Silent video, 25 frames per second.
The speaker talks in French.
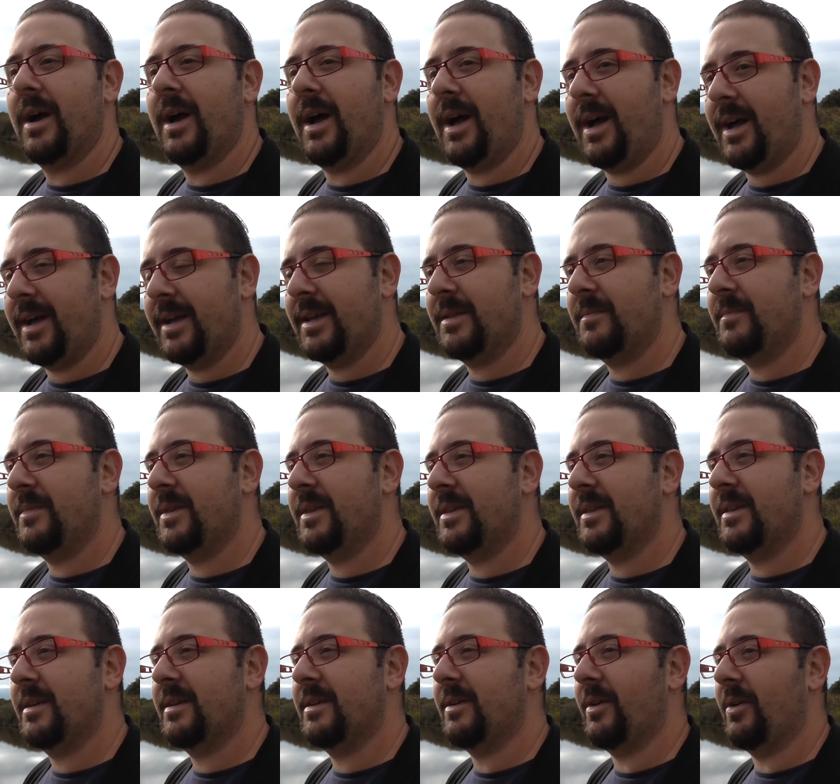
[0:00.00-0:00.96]

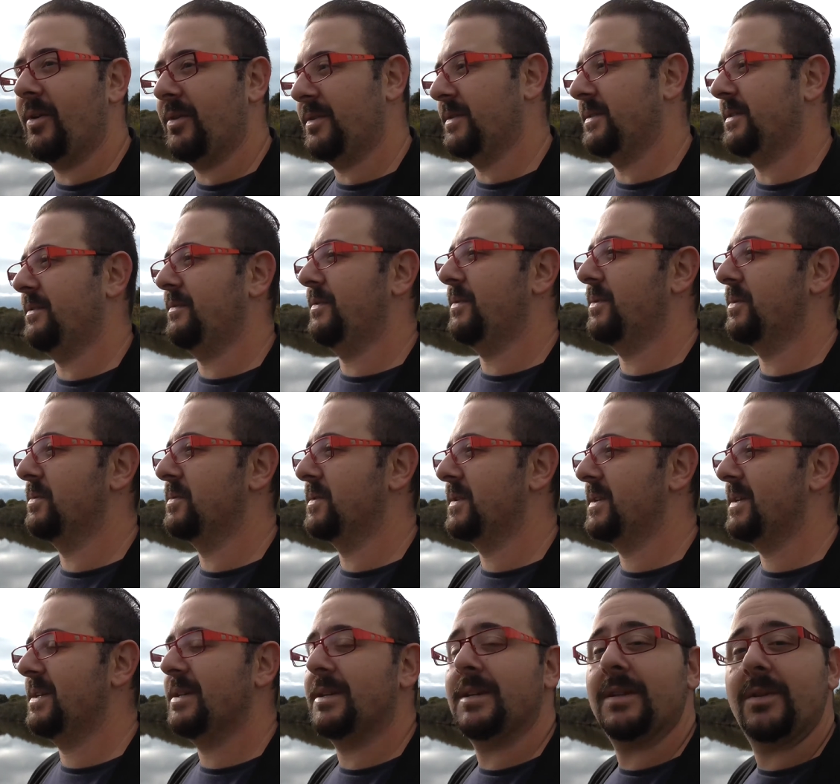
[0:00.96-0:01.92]
1,5 en
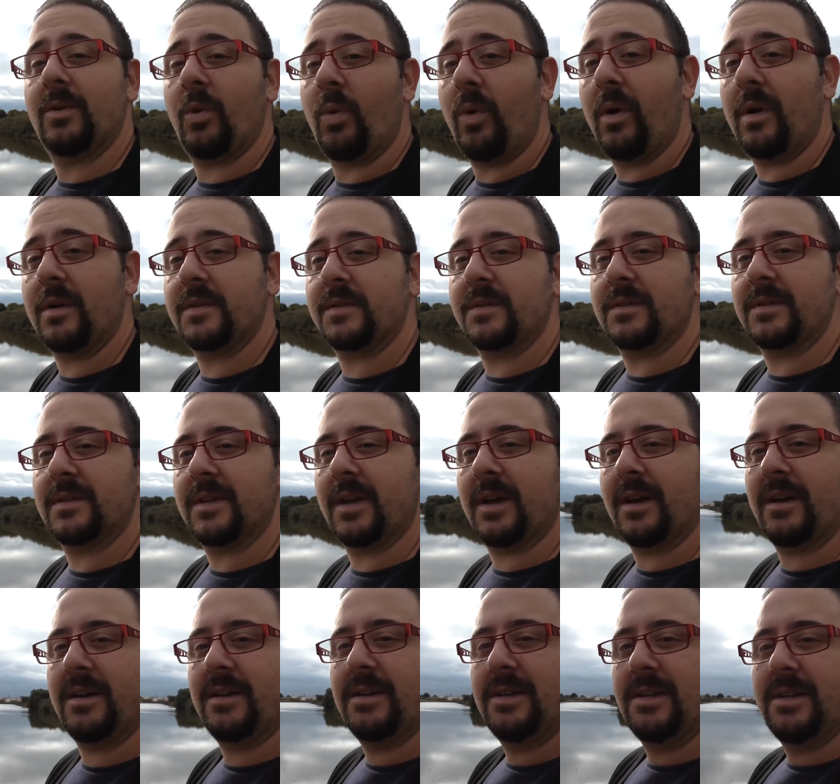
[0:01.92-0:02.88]
difficulté 3 sur le
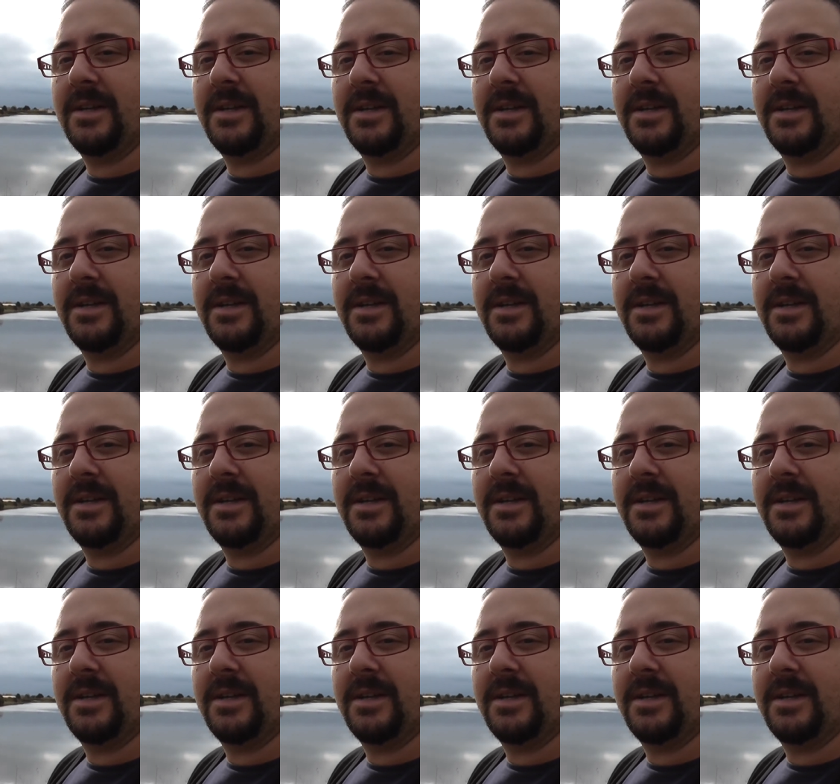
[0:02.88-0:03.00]
terrain.